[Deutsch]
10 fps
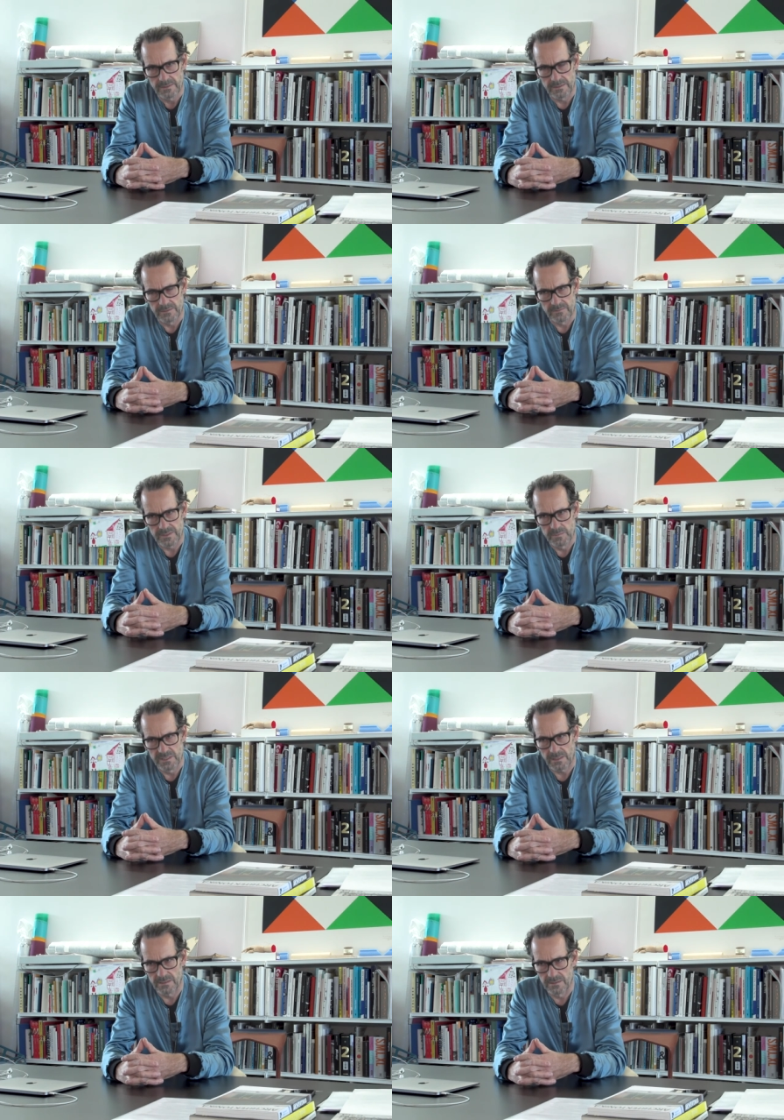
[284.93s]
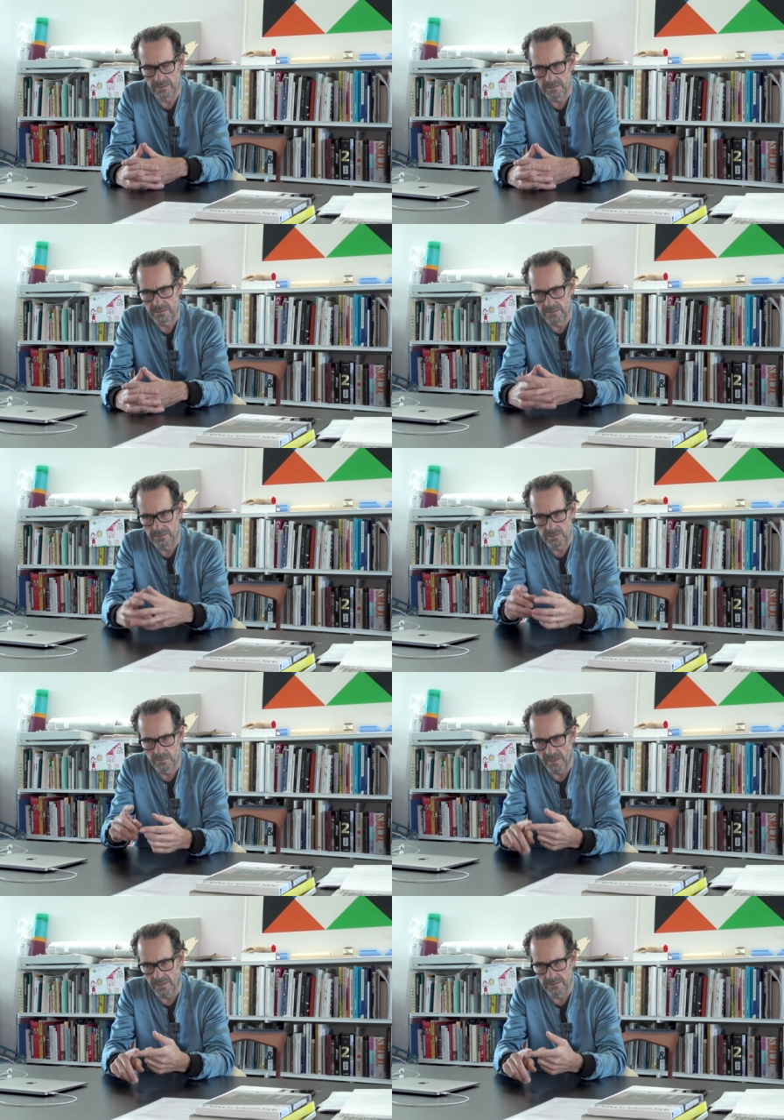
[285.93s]
Was mich daran interessiert, ist
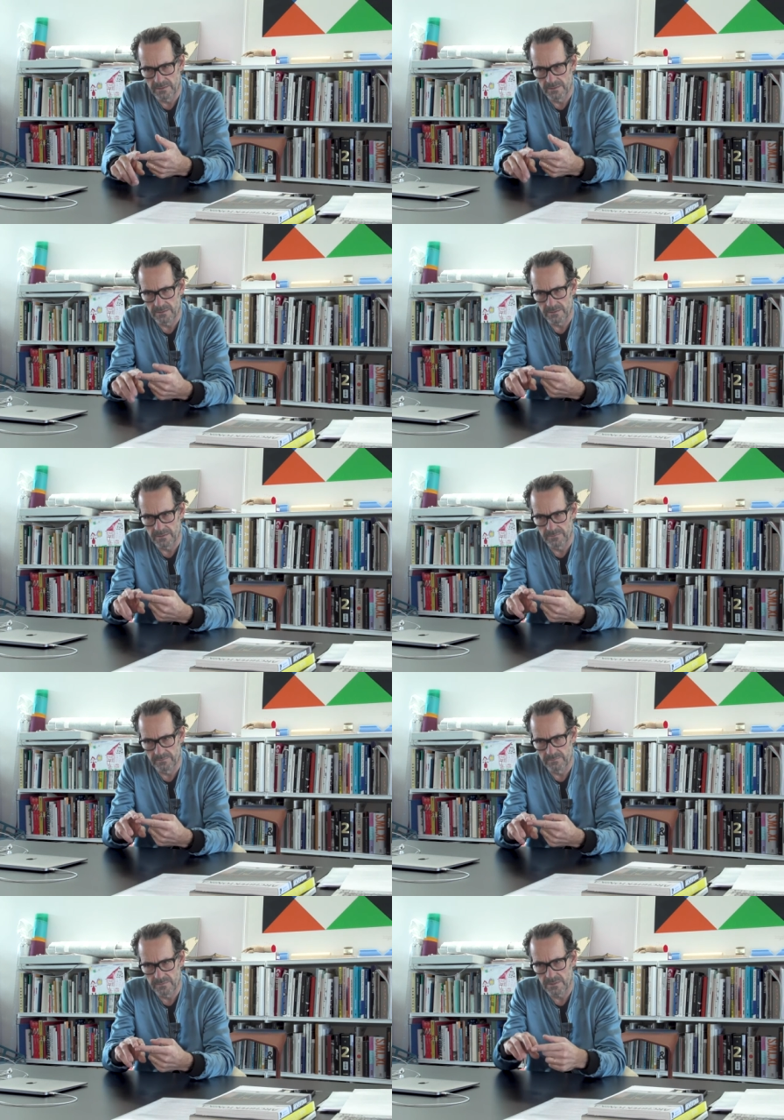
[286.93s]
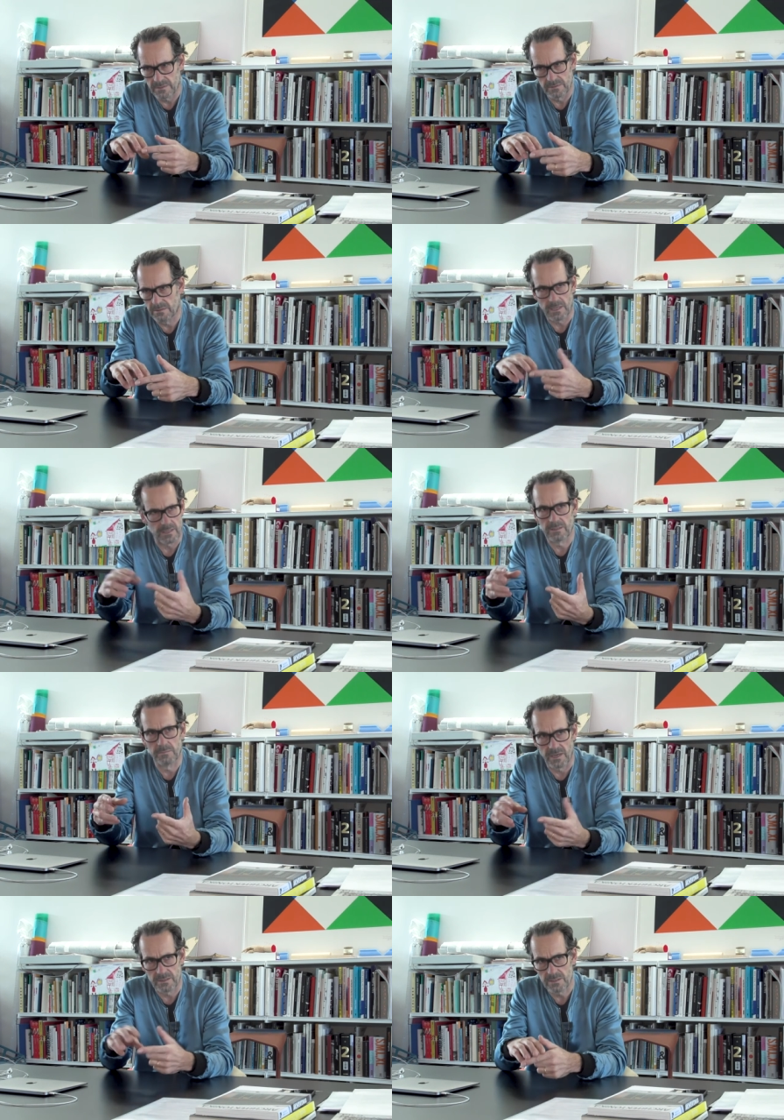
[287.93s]
zum einen die, der andere
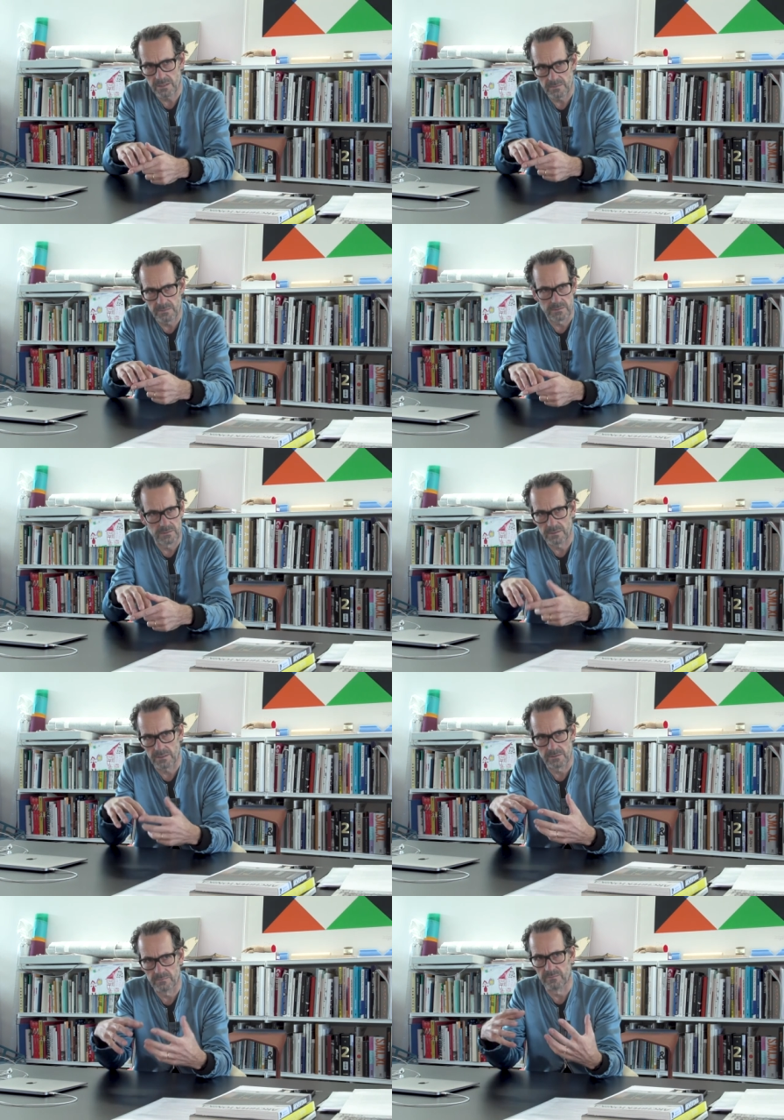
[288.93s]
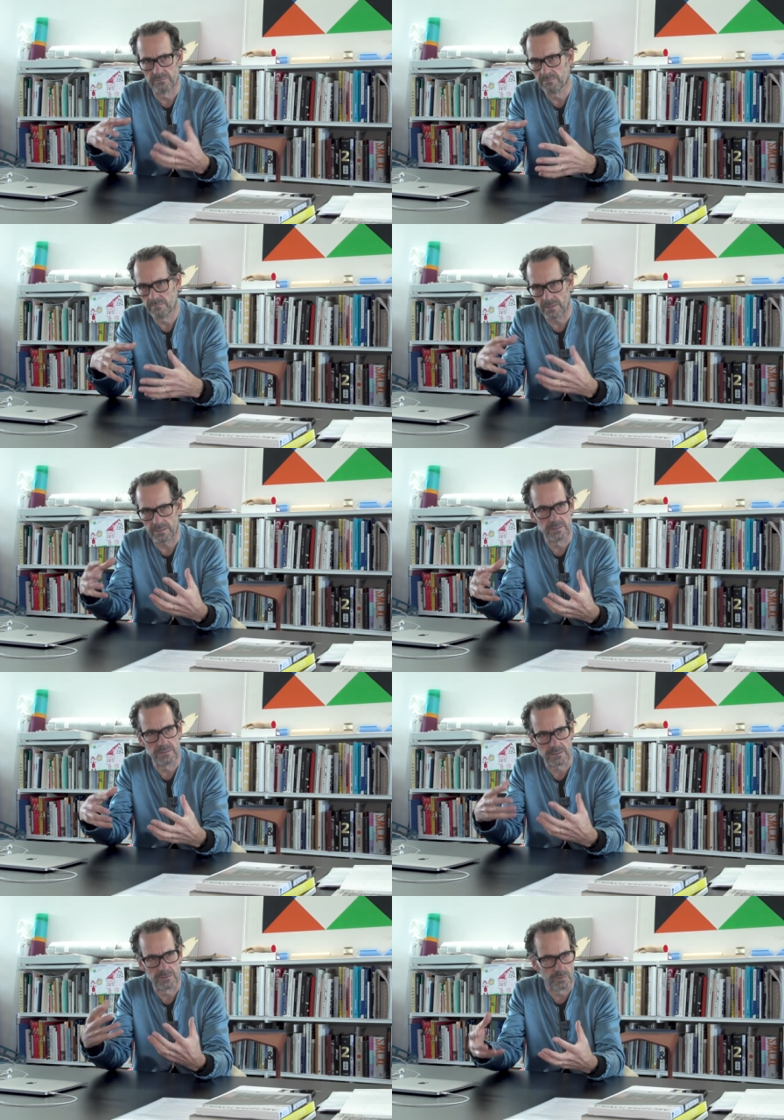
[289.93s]
Maßstab. Also es geht um
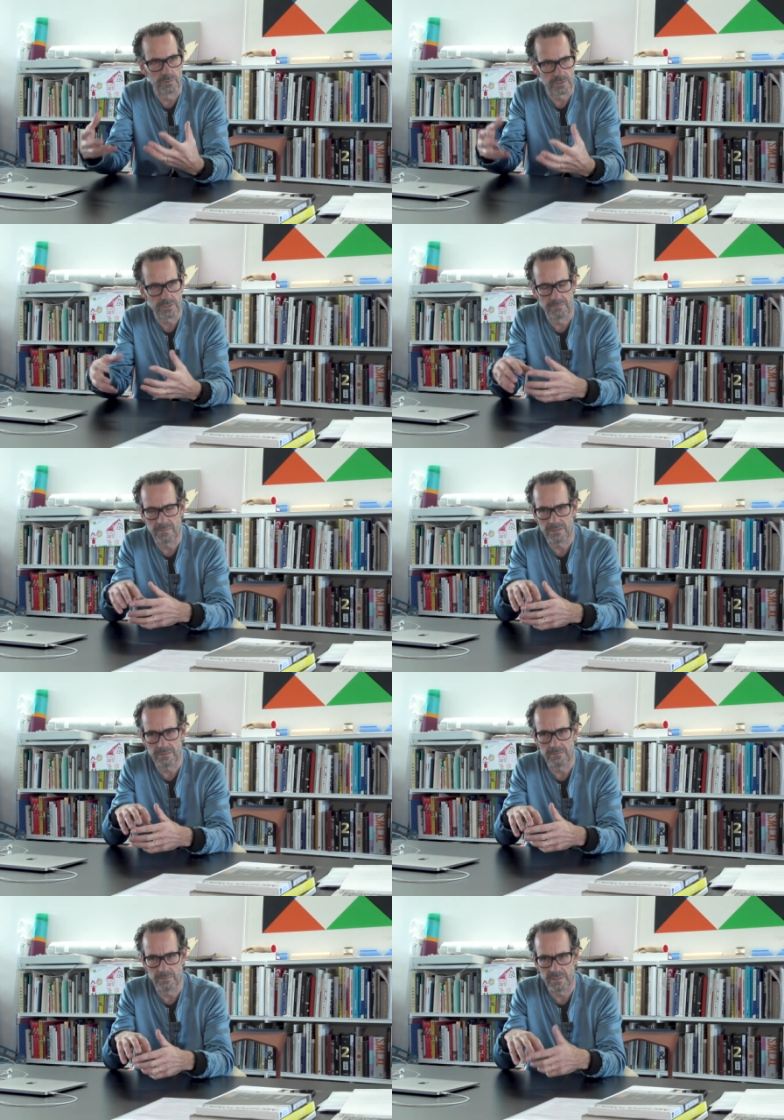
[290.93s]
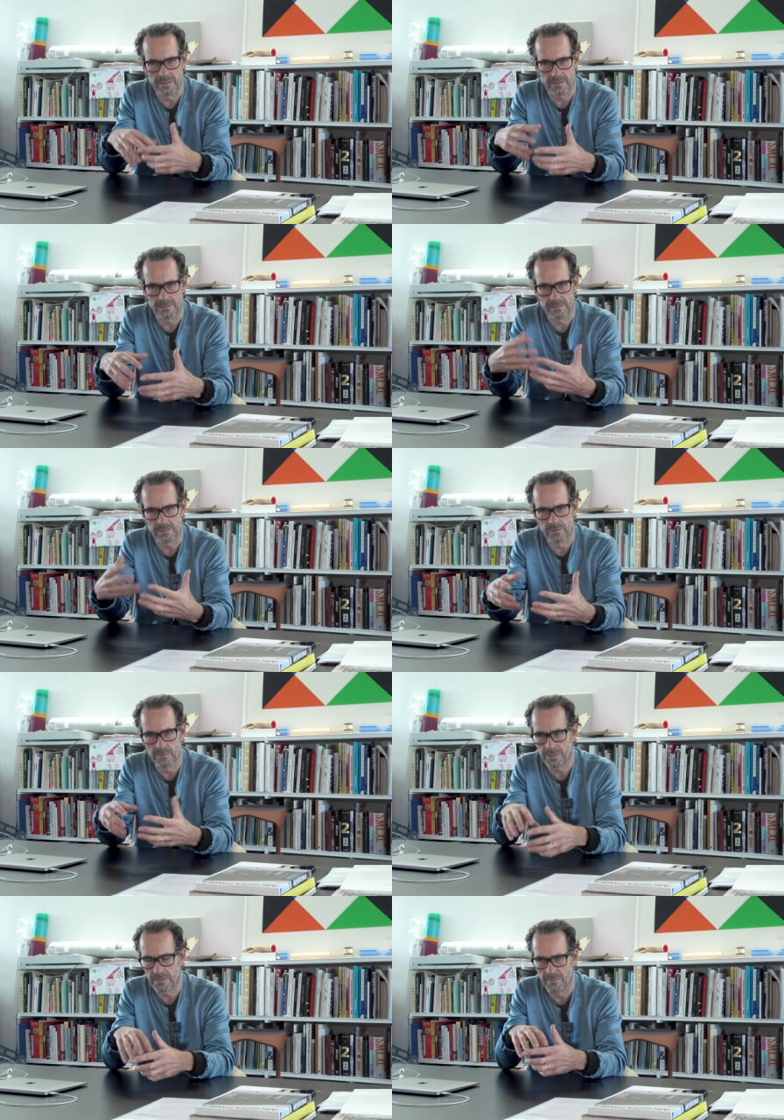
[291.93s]
architektonischen, äh, um den
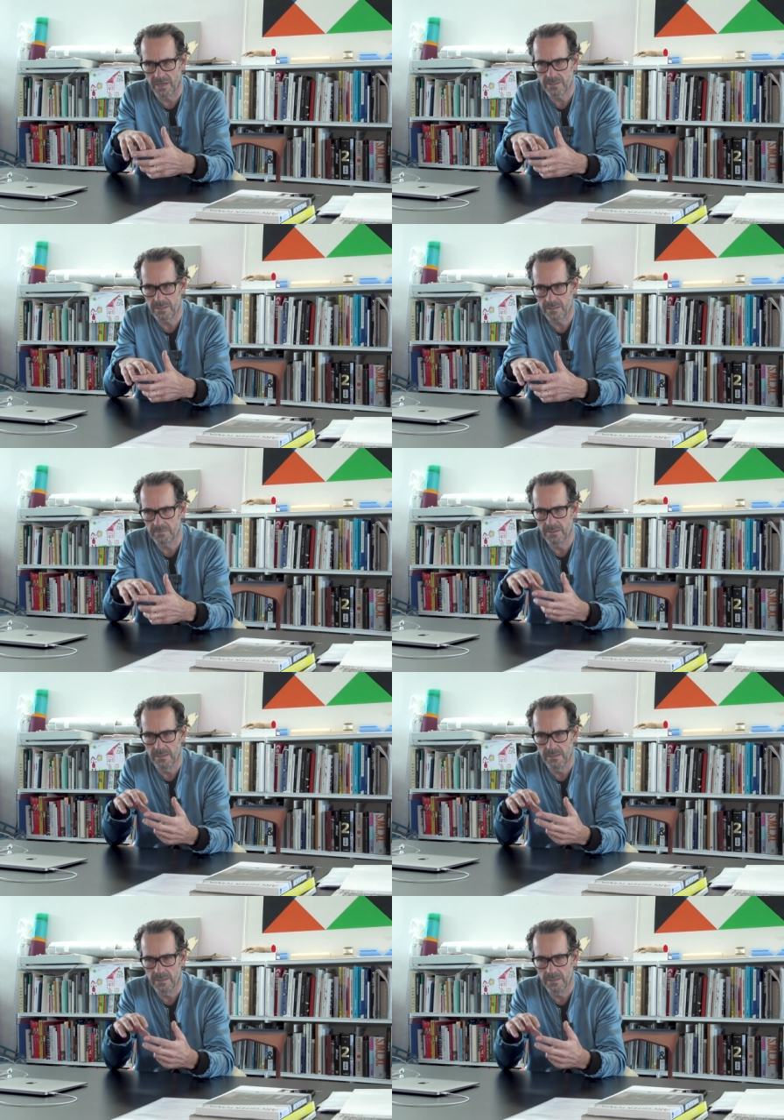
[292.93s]
architektonischeren Maßstab.